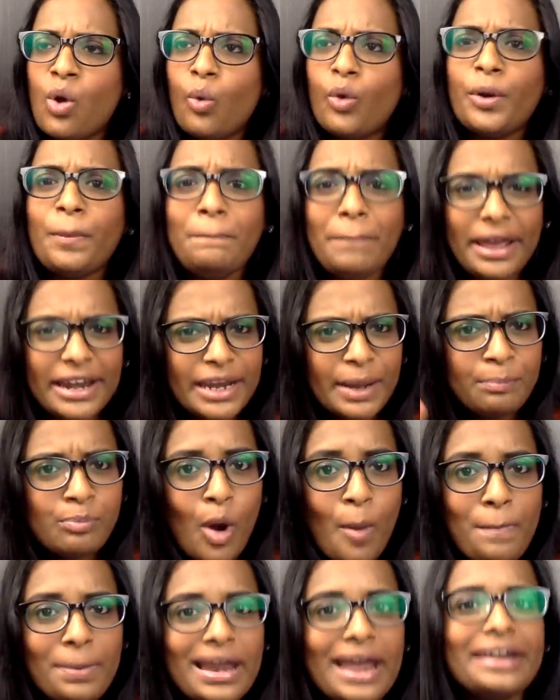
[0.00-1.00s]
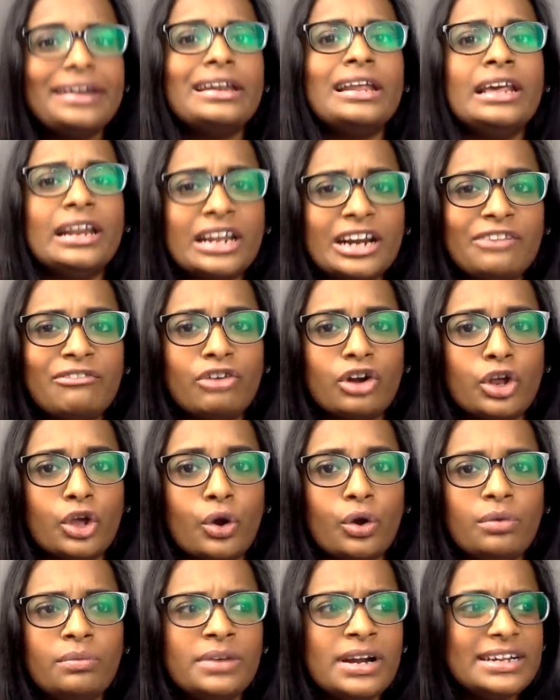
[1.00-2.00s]
ஒரு பெரிய பாப்புலாரிட்டியில்
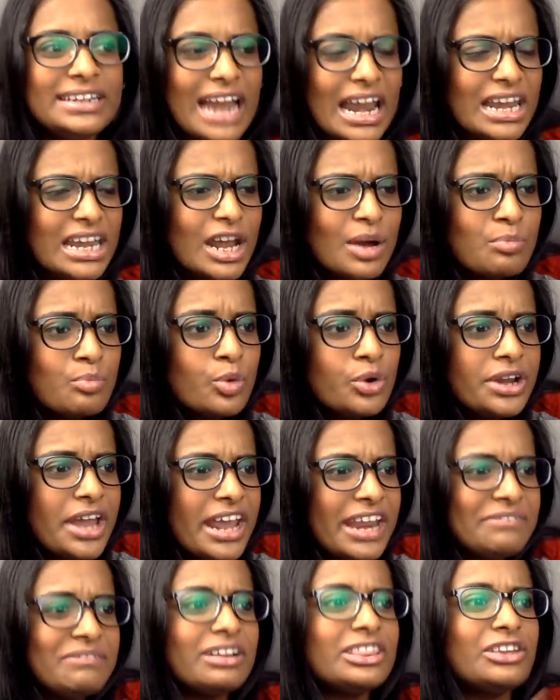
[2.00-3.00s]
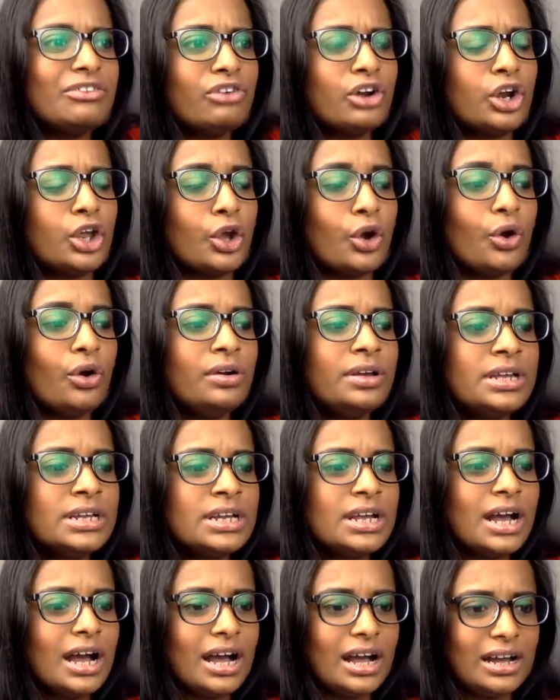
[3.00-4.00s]
இருக்கிறவங்களையோ நல்லா முன்னேறி வந்தவங்களையோ
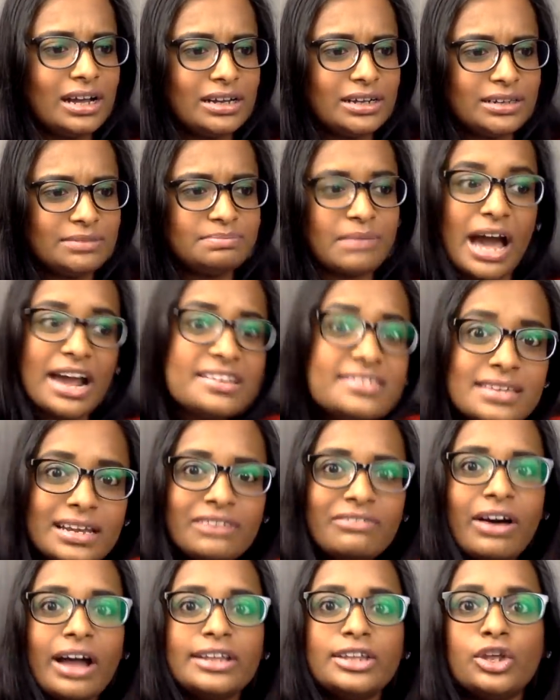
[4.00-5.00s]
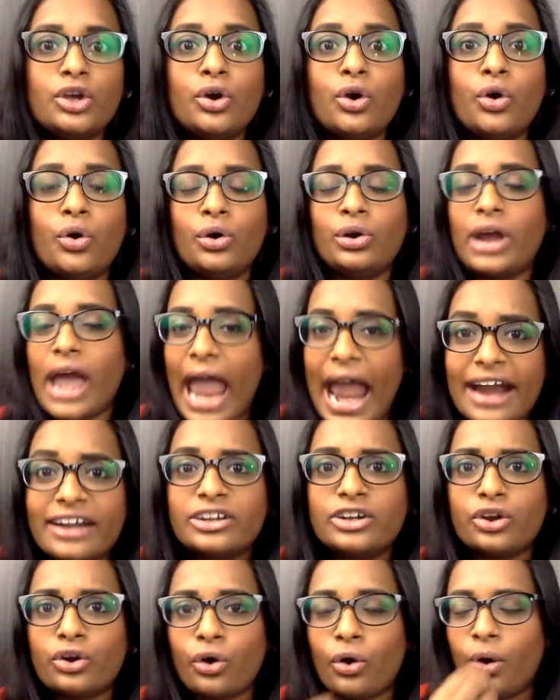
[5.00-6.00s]
அரசியல்வாதியோ இல்லை
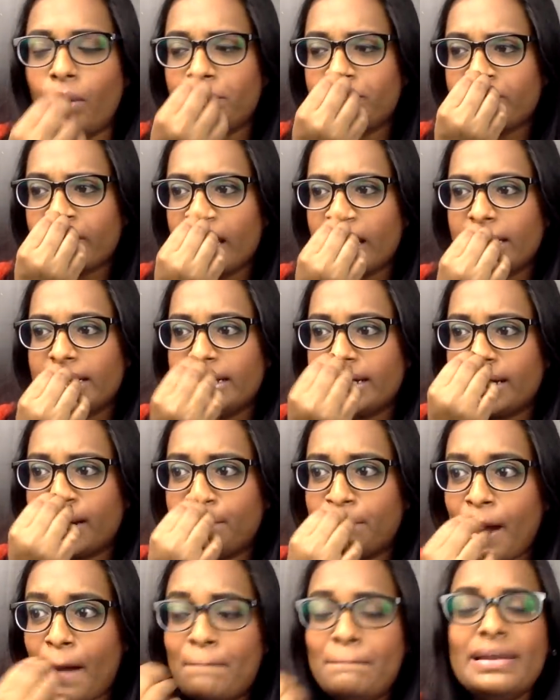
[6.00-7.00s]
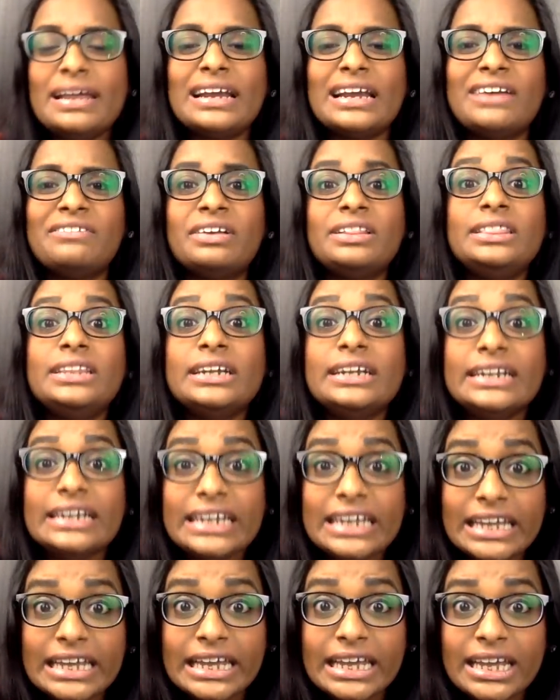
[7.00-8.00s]
ஆக்டரோ பப்ளிக்கில் வந்து
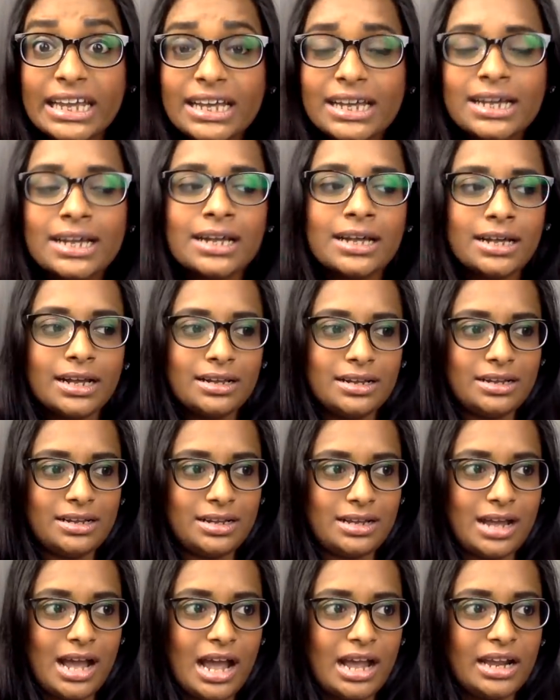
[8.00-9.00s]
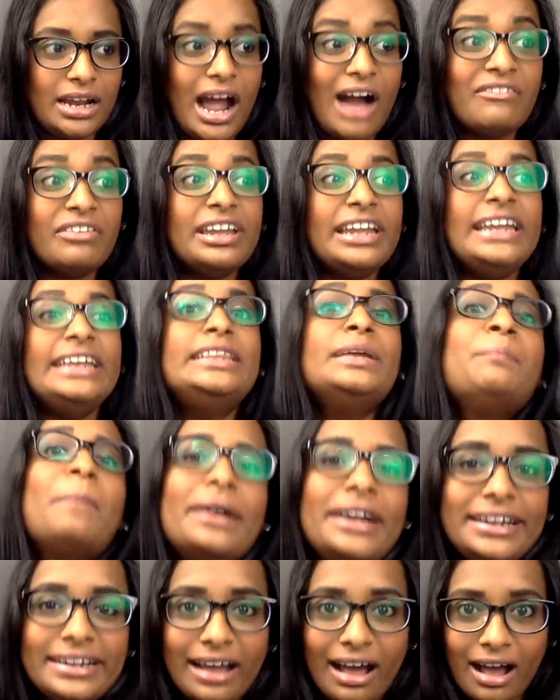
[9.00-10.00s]
நீ அவன் இது
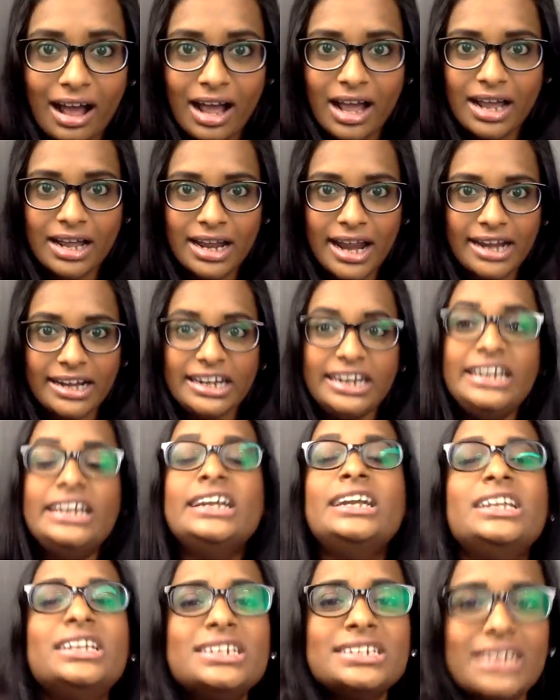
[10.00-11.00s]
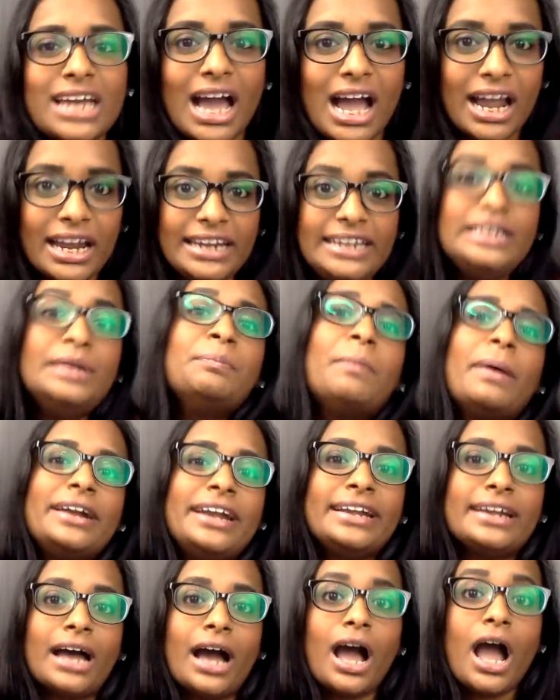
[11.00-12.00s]
பண்ணிட்டான் எனக்கு இடிச்சிட்டான் இது
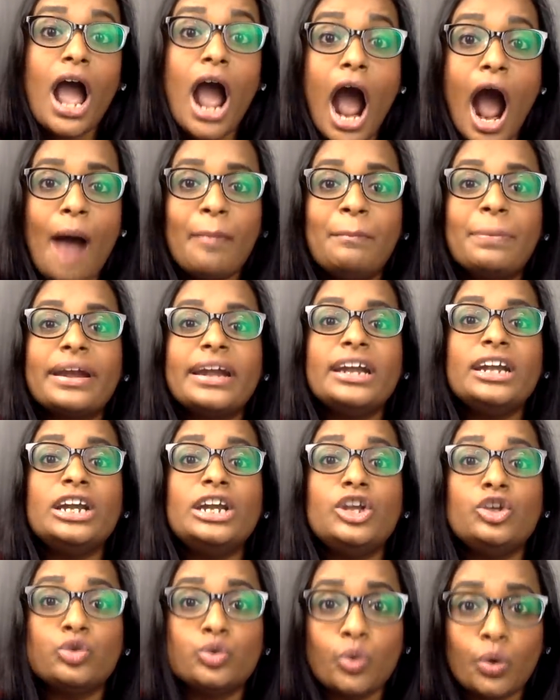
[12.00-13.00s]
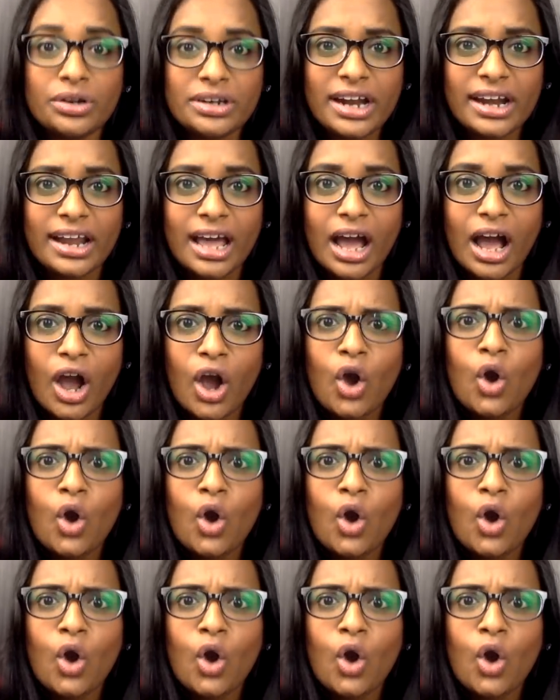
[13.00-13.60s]
பண்ணிட்டான் அப்படின்னு நீ சொன்னா